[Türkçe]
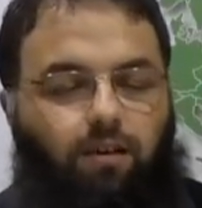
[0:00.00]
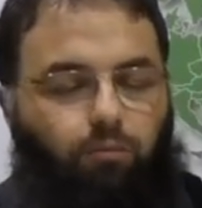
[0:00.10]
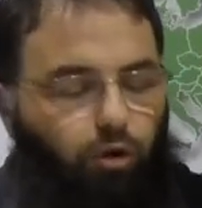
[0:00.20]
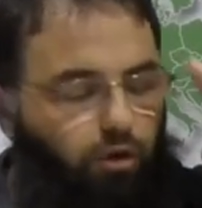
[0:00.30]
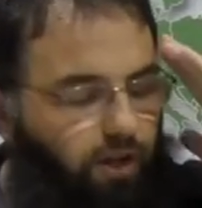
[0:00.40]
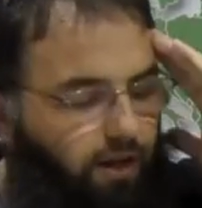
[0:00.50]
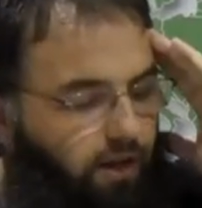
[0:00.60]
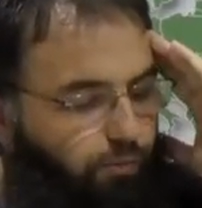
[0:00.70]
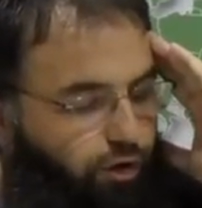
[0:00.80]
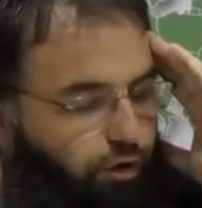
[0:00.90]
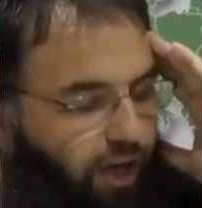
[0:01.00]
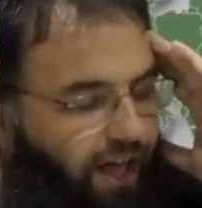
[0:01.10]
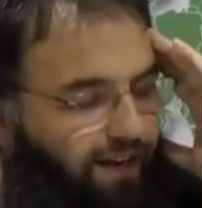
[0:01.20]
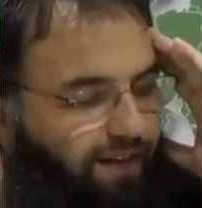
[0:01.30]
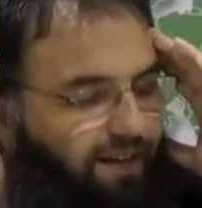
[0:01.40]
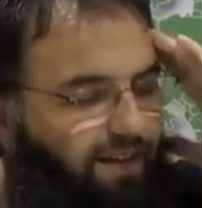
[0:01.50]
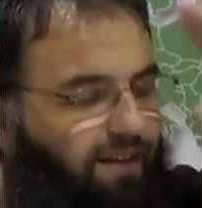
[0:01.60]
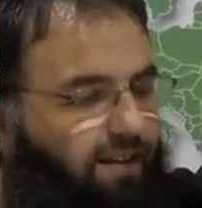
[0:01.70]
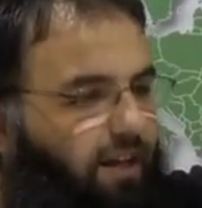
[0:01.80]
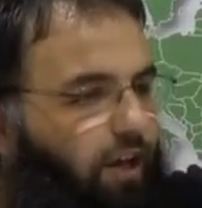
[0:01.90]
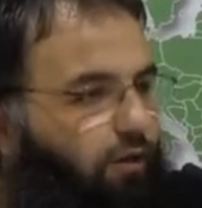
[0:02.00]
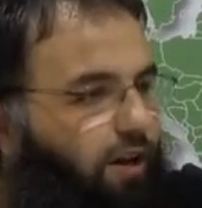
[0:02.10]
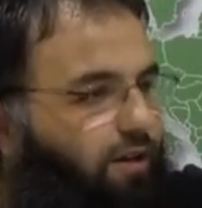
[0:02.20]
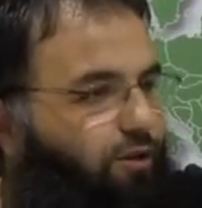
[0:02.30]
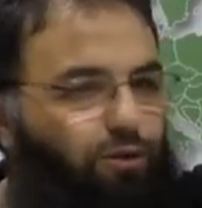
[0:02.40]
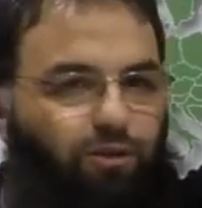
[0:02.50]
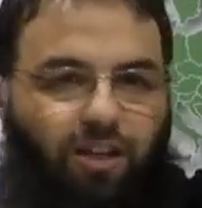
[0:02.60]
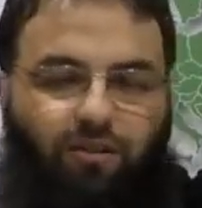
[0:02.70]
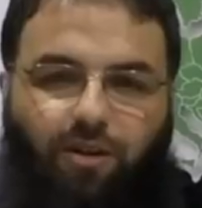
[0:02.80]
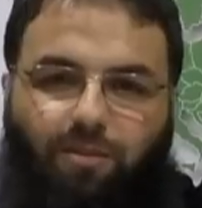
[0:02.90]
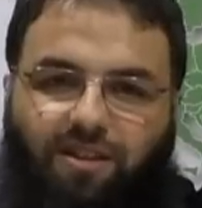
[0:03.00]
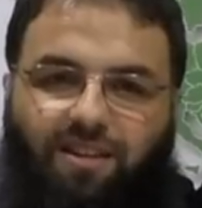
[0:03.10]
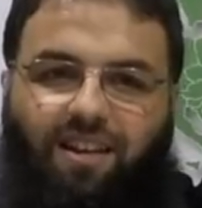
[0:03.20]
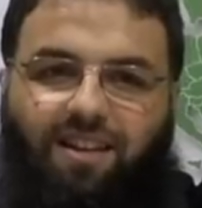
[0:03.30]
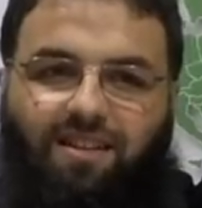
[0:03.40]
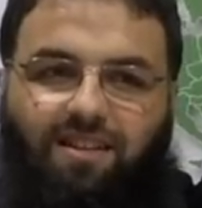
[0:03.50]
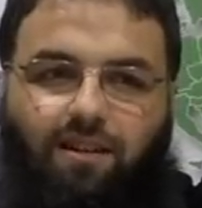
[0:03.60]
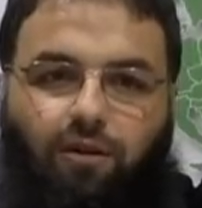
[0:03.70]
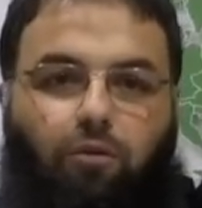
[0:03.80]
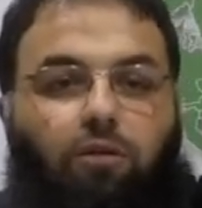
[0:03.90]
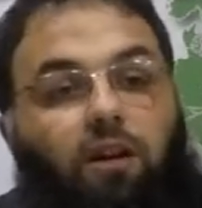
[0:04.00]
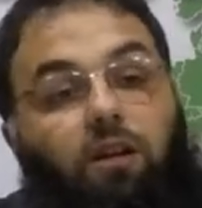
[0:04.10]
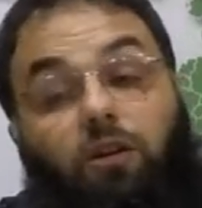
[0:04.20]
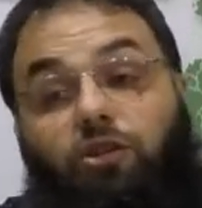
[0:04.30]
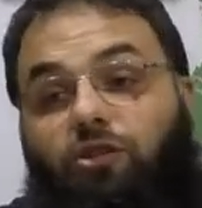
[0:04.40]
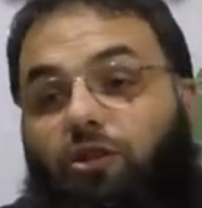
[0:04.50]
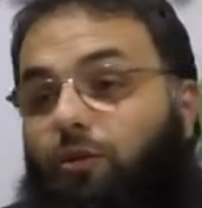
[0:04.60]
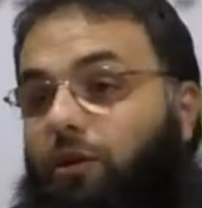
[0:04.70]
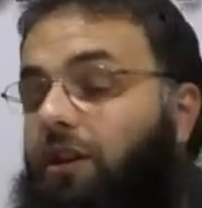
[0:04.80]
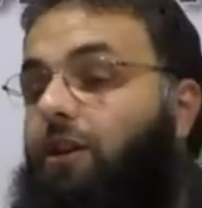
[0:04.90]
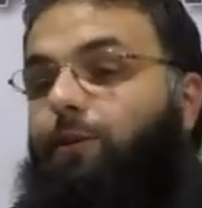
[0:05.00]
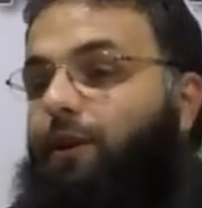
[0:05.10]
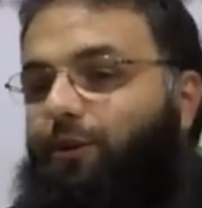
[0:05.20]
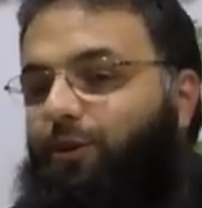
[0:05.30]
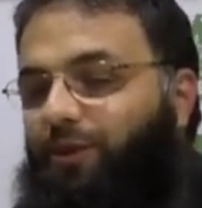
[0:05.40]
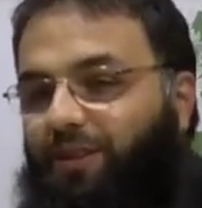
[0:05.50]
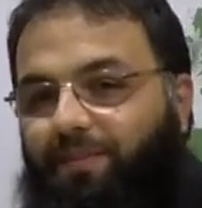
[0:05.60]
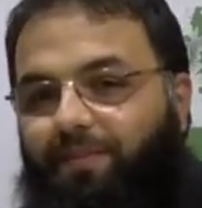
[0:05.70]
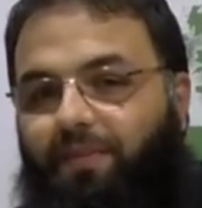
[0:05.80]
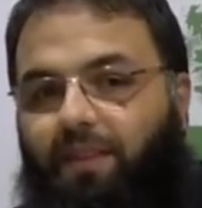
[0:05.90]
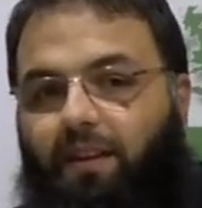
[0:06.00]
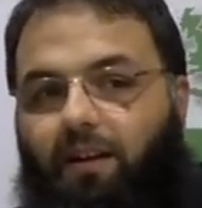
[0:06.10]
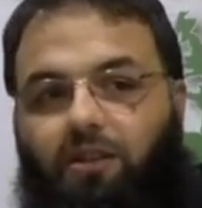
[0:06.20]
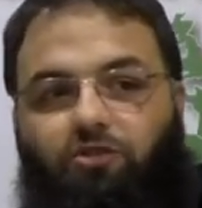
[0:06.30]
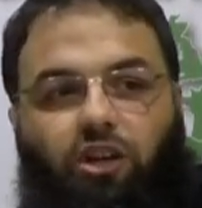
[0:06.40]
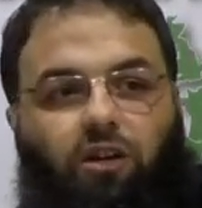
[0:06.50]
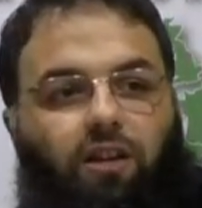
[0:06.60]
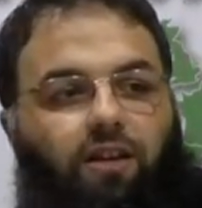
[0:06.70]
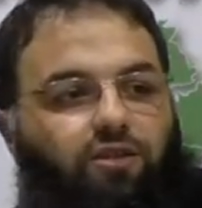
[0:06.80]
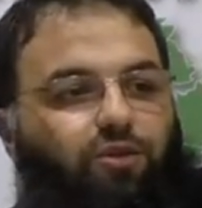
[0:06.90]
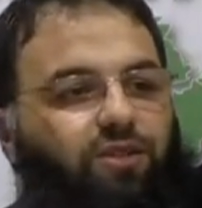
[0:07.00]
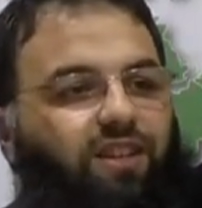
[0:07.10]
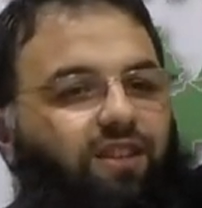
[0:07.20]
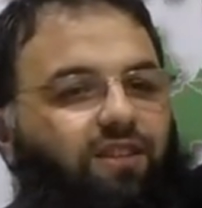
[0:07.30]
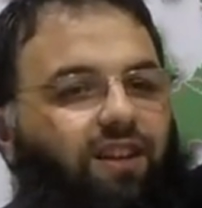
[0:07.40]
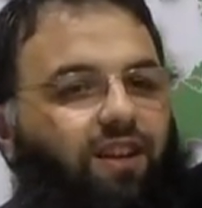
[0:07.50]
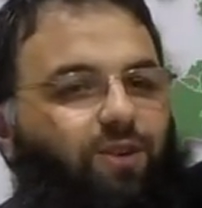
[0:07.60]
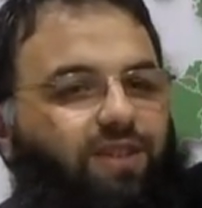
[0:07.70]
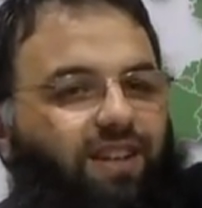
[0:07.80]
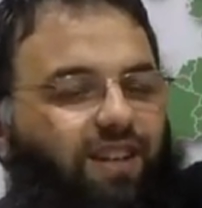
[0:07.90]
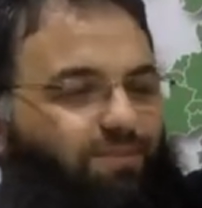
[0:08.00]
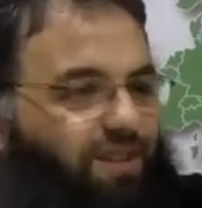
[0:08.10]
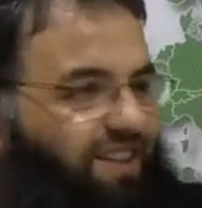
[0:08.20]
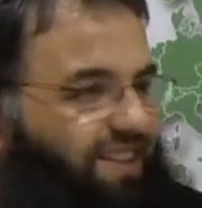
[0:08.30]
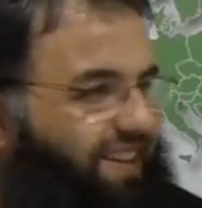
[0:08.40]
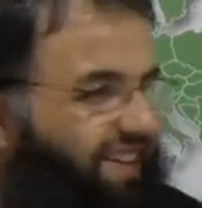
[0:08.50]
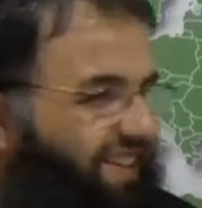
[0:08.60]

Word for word: Boyunlarını büktüler, evlerinin yolunu devam ettiler. Onlara yakışacak olanı yaptılar o gün. Ancak Allah Resulü sallallahu aleyhi ve sellem geldi.